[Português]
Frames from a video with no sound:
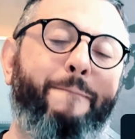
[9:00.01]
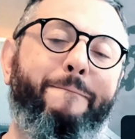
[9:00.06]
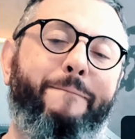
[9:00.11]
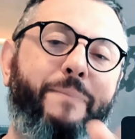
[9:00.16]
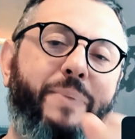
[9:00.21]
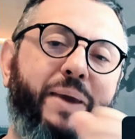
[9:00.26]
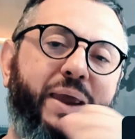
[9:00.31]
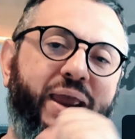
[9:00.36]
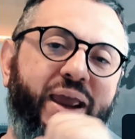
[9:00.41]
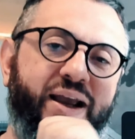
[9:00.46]

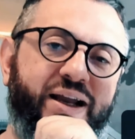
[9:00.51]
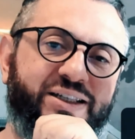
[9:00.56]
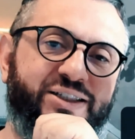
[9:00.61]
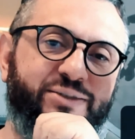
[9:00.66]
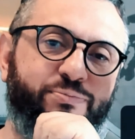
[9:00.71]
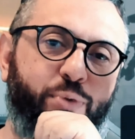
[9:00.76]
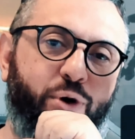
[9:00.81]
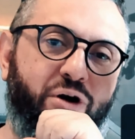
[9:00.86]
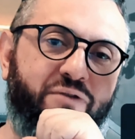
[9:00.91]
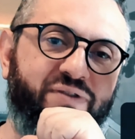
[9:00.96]
Pega as
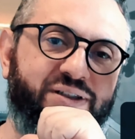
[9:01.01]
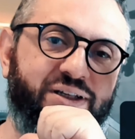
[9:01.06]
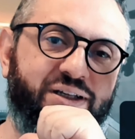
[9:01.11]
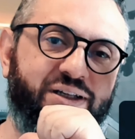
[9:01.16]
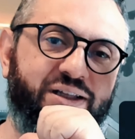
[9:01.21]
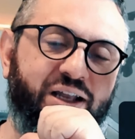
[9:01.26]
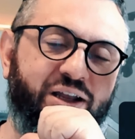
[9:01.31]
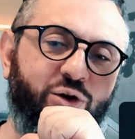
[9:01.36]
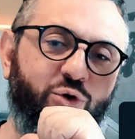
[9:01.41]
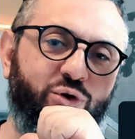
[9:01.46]
provas
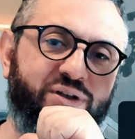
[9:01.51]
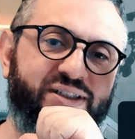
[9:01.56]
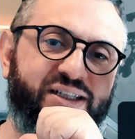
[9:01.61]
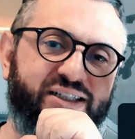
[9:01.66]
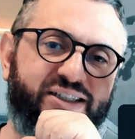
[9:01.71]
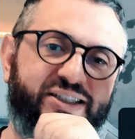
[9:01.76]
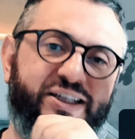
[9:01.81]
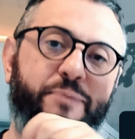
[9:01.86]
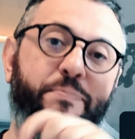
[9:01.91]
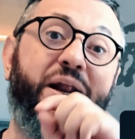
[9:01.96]
anteriores da
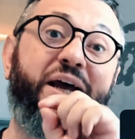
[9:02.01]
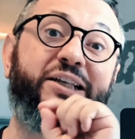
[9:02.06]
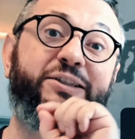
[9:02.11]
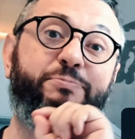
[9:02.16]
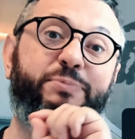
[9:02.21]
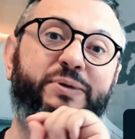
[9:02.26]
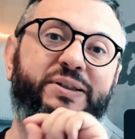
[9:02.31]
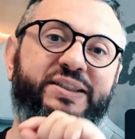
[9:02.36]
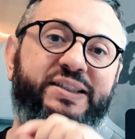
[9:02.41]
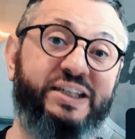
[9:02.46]
Sebrasp
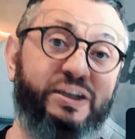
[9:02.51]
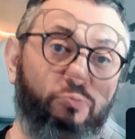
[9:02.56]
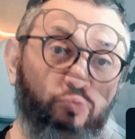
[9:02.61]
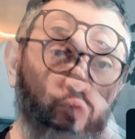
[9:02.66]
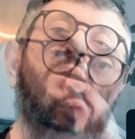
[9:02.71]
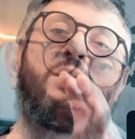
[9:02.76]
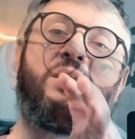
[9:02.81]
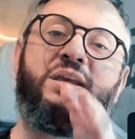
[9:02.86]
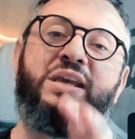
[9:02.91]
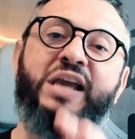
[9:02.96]
e
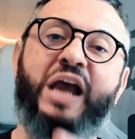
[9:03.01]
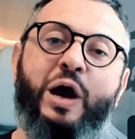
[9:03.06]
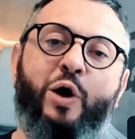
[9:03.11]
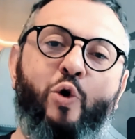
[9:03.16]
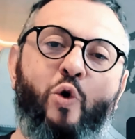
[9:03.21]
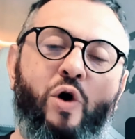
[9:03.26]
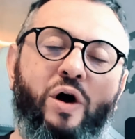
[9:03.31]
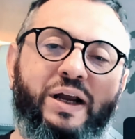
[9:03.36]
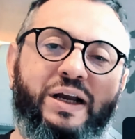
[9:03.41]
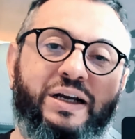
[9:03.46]
simule. E
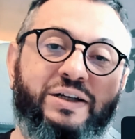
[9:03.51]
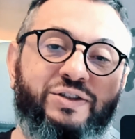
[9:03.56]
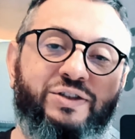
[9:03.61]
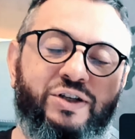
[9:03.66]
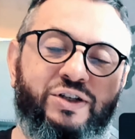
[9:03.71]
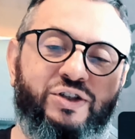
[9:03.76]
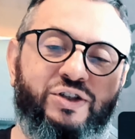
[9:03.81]
agora que a gente